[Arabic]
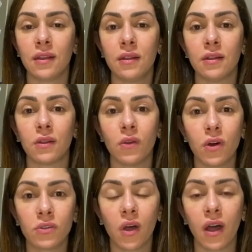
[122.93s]

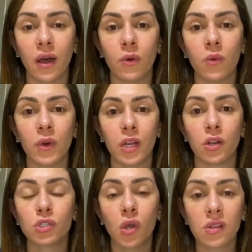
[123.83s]
الرياضة أو
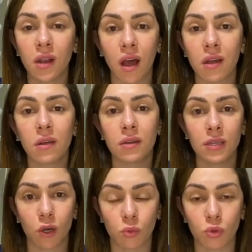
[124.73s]
النشاط
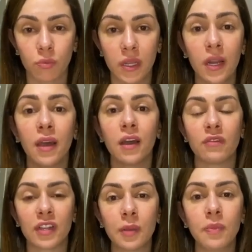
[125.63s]
الحركي عموما
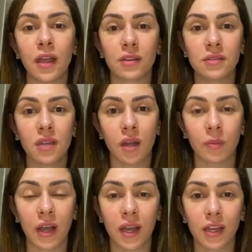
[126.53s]
فتبدأ تظهر
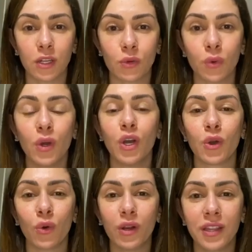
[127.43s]
بقى إنه
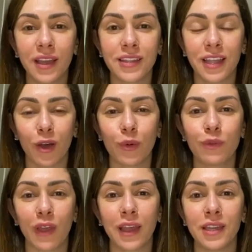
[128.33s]
كل ده يتكون
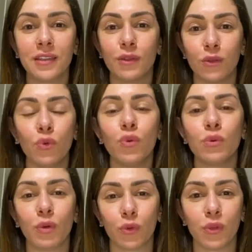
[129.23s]
في هيئة
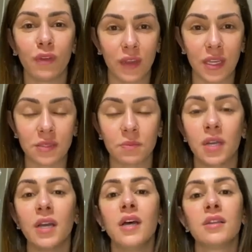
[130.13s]
دهون موجودة في الجسم
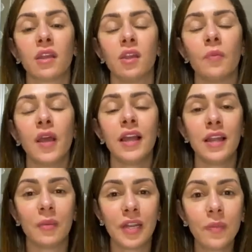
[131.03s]
طيب
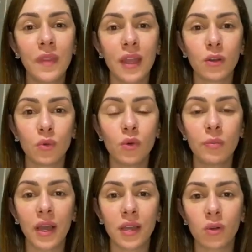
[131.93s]
لما نبدأ نقول
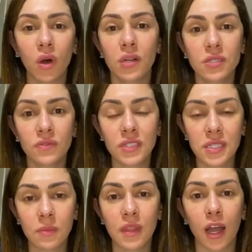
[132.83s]
بقى إنه خلاص في
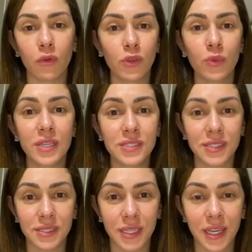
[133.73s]
سمنة أو في وزن
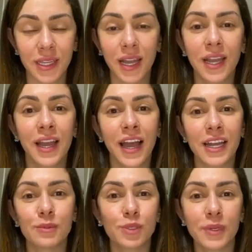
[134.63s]
زيادة
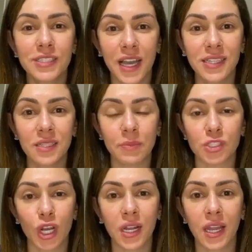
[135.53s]
أنا مش بس عايزة أبقى
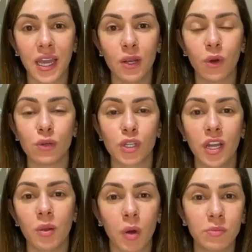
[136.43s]
شكلي حلو أو
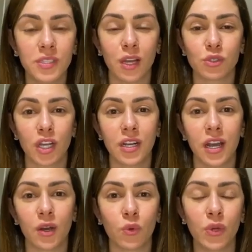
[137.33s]
شكل مامتي أو شكل
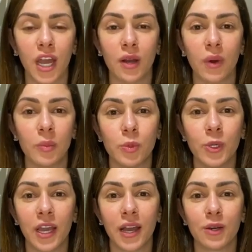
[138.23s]
أخويا أو
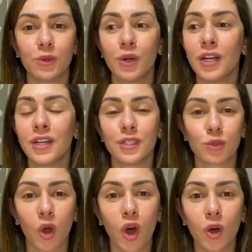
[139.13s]
أبويا أو
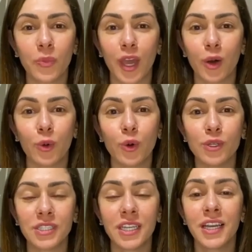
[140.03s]
صحابي أو
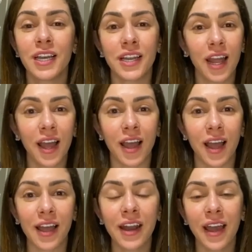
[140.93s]
جوزي لأ
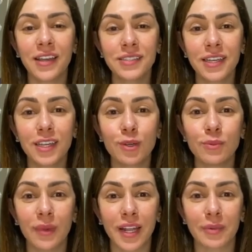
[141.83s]
أنا
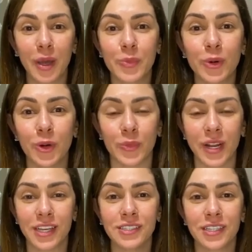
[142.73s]
عايزاهم أنا بحبهم
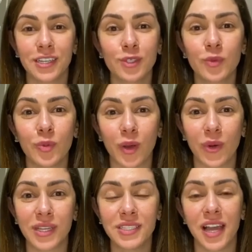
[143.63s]
أنا عايز صحتهم تبقى
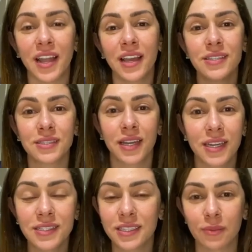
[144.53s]
كويسة أنا عايز
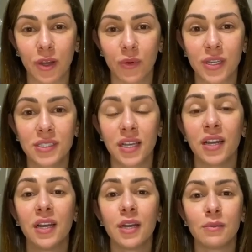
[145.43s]
صحتي تبقى كويسة
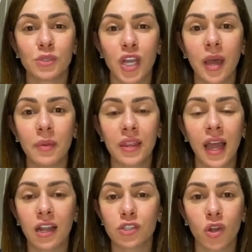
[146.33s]
مش هعمل ده
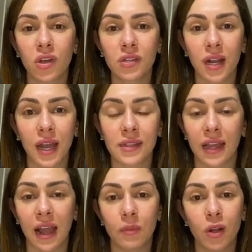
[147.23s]
علشان خاطر حد
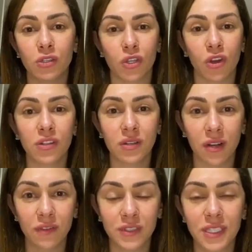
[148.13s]
أنا هعمله عشان خاطر
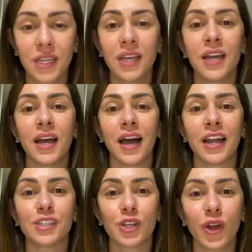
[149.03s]
نفسي
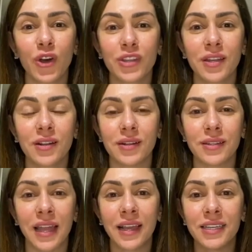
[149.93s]
علشان خاطر
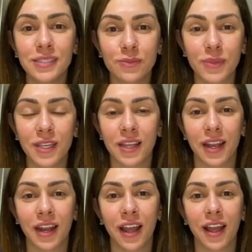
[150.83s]
ده جسمي
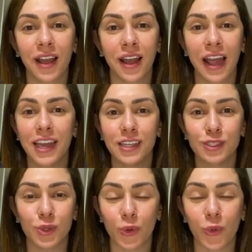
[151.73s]
اللي انا
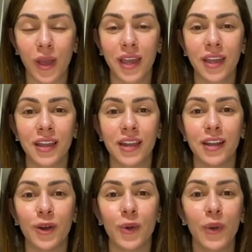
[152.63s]
عايش جواه
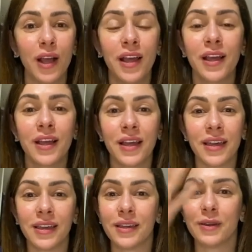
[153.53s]
اللي هو
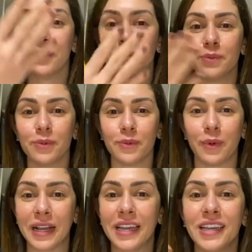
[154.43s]
آه،
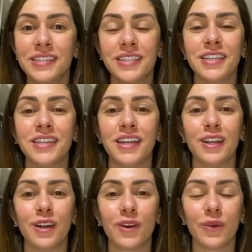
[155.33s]
وجهتي
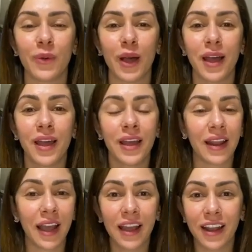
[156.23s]
اللي هو
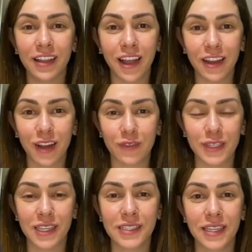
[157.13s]
الحاجه اللي هتخلي
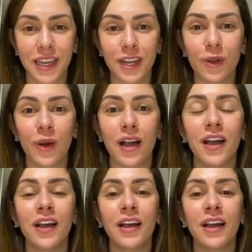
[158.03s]
نفسيتي حلوه